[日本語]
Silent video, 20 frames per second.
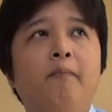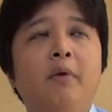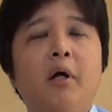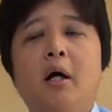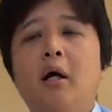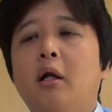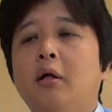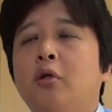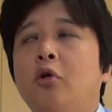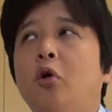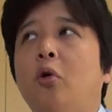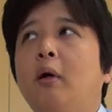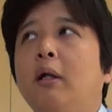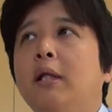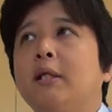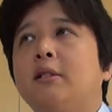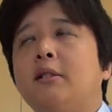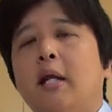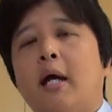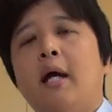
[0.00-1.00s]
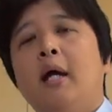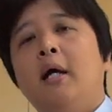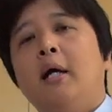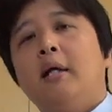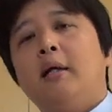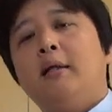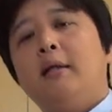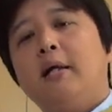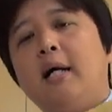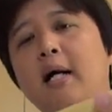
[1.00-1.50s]
だから今日はですね、
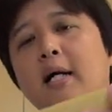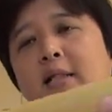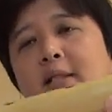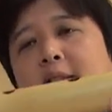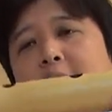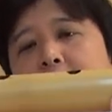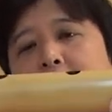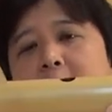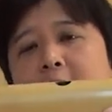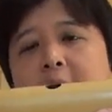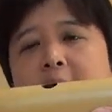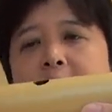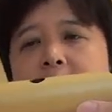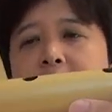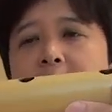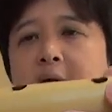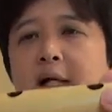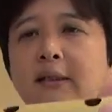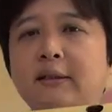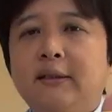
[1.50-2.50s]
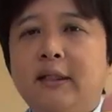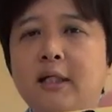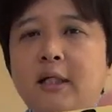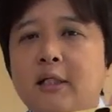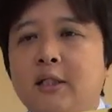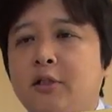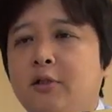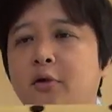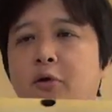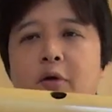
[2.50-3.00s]
なぜ、なぜ
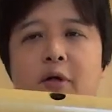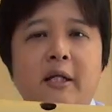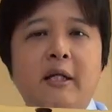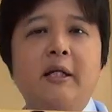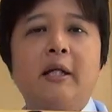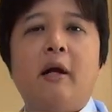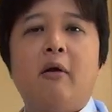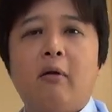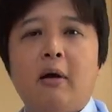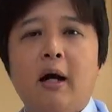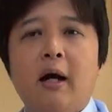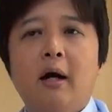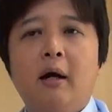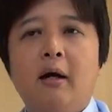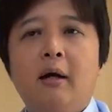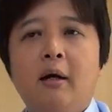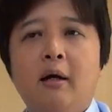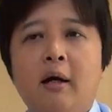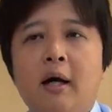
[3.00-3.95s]
人よぎりなのか。